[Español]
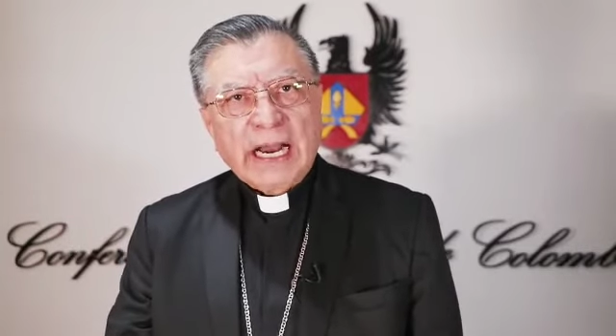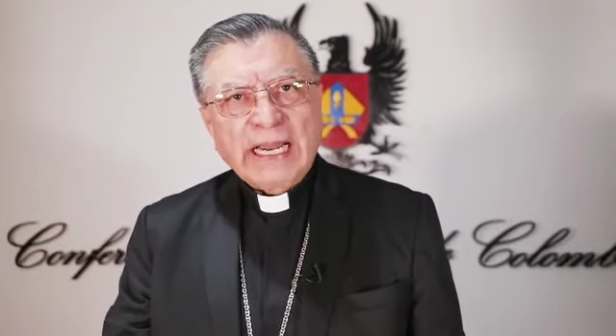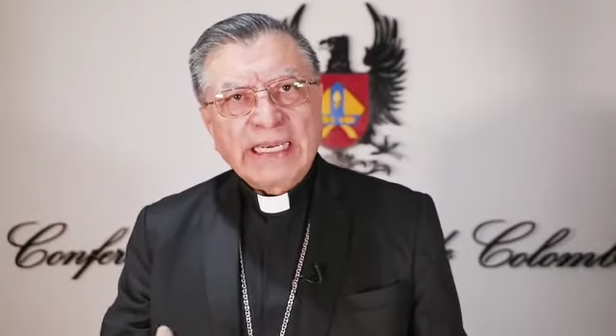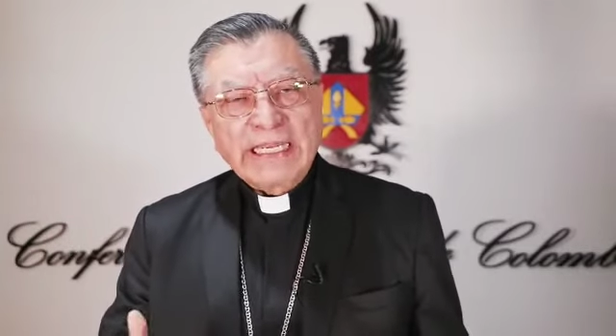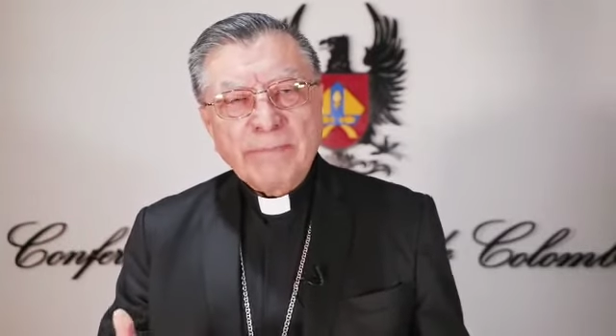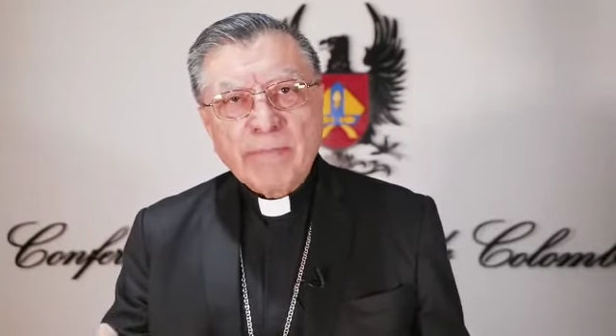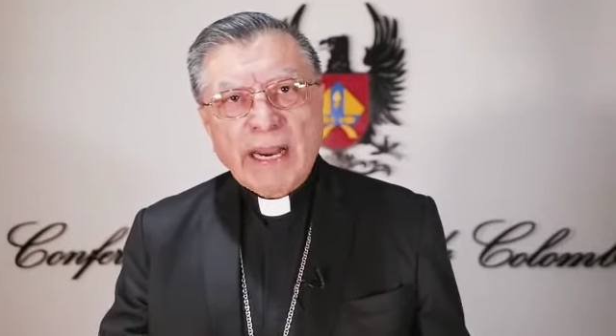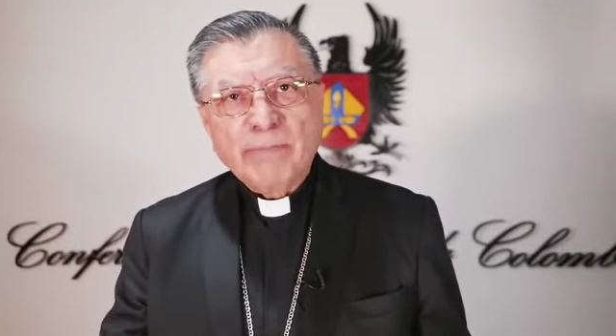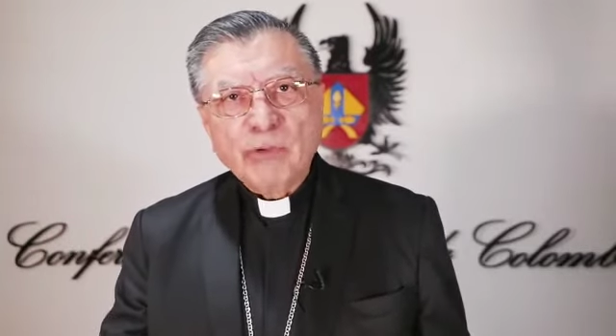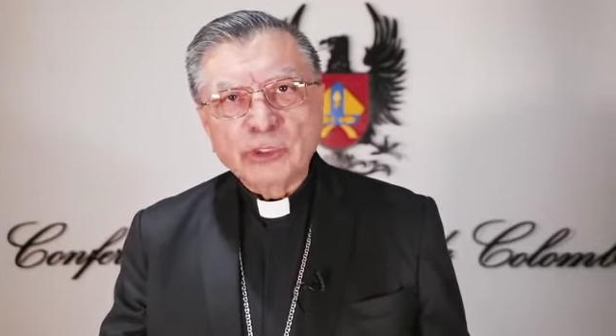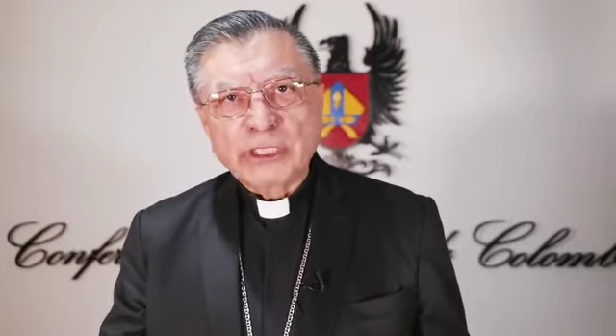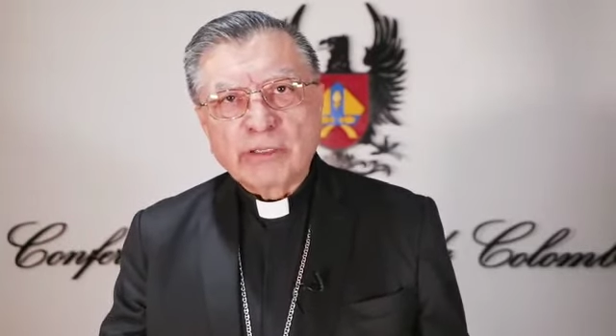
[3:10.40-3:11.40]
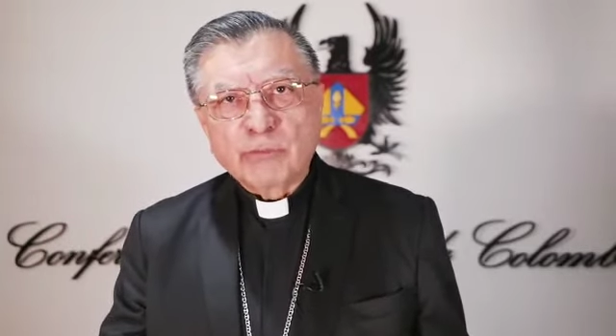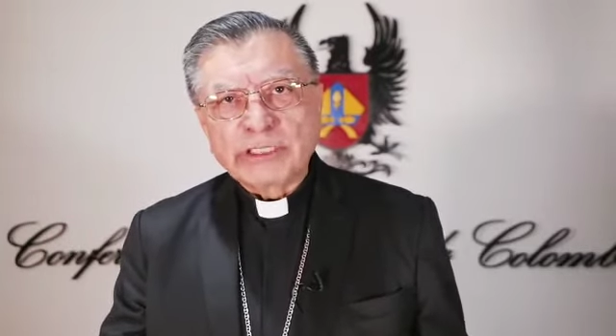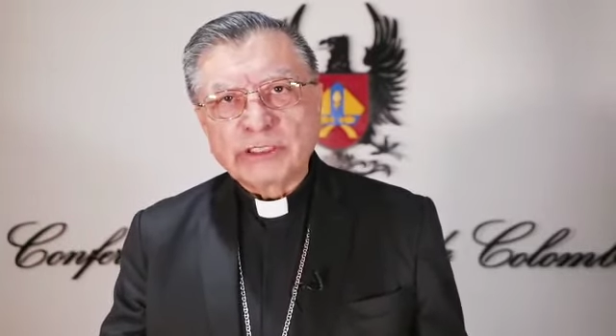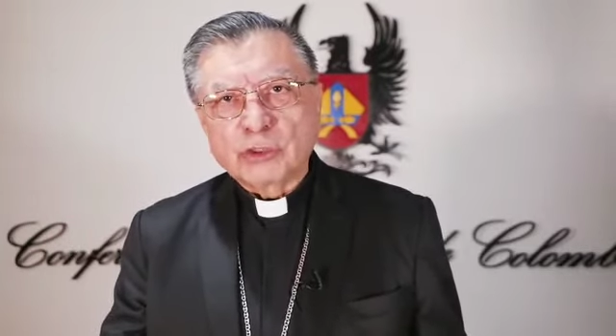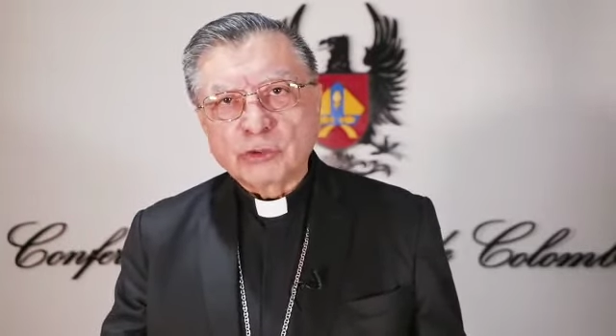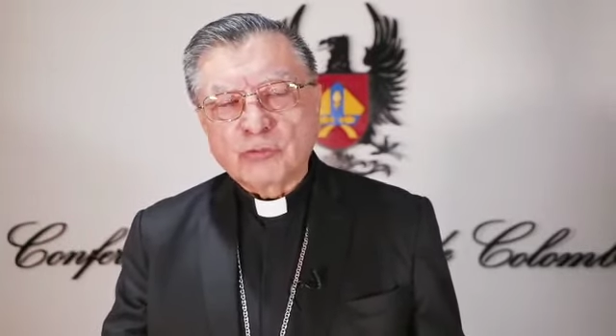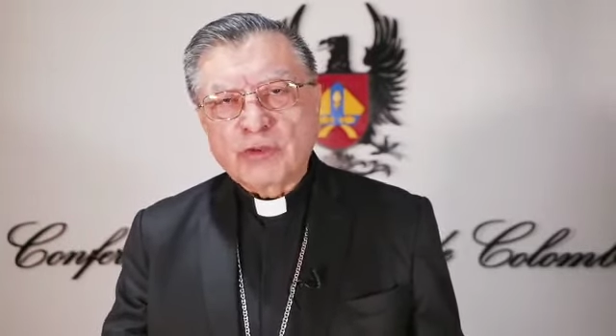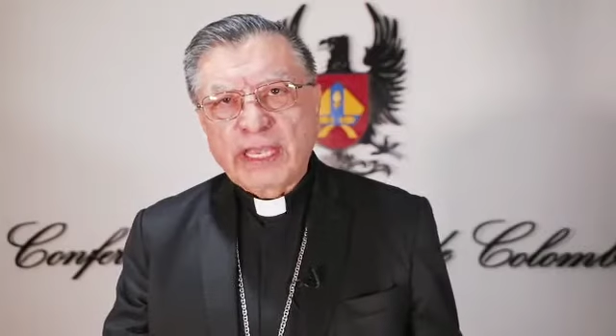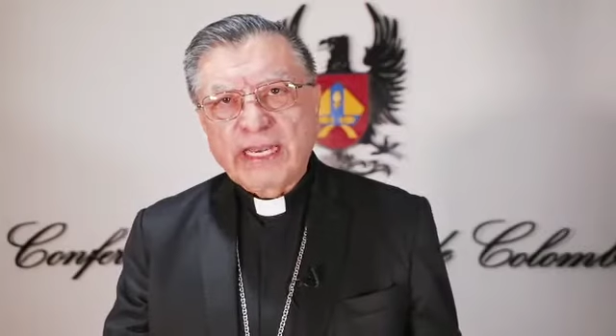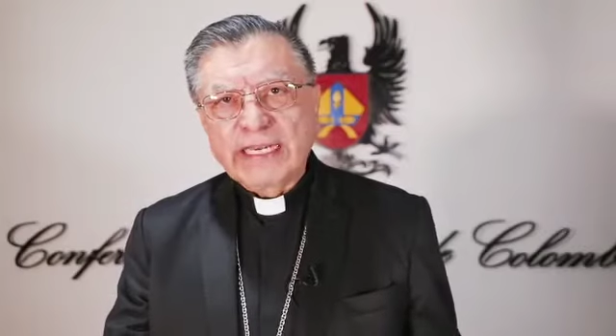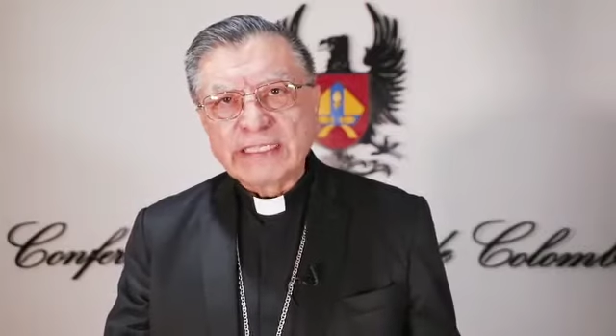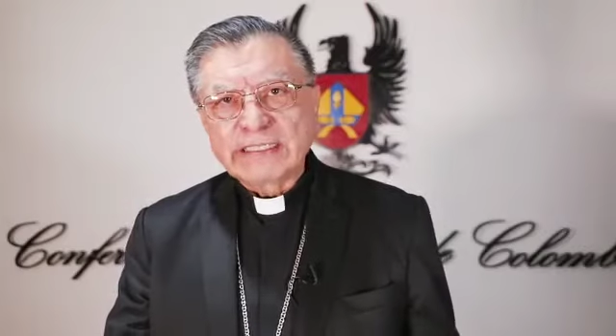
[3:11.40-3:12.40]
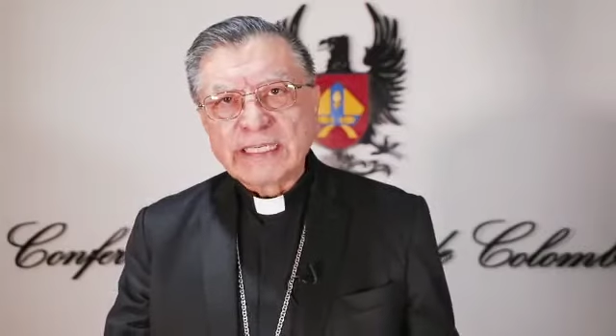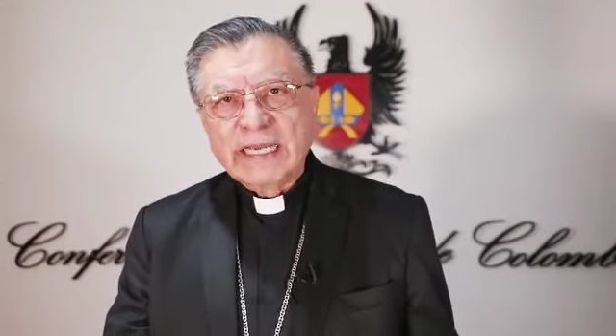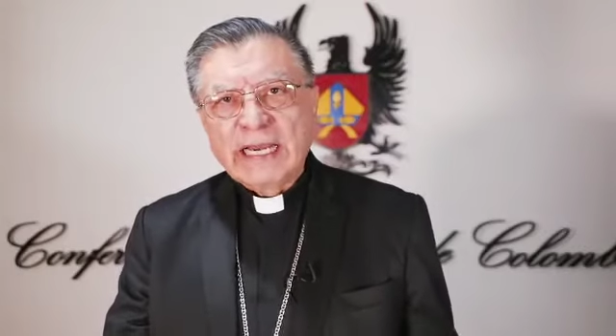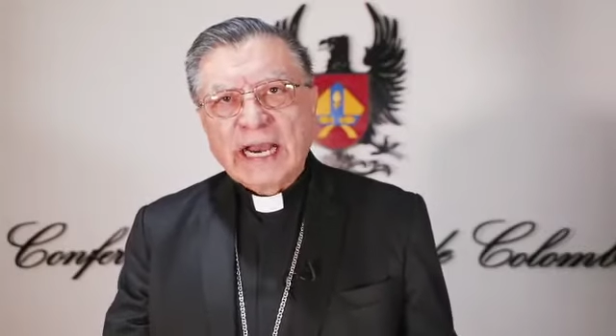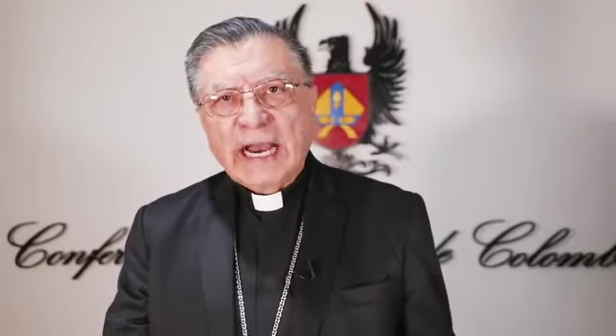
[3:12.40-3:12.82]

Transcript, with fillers: Animamos a nuestros fieles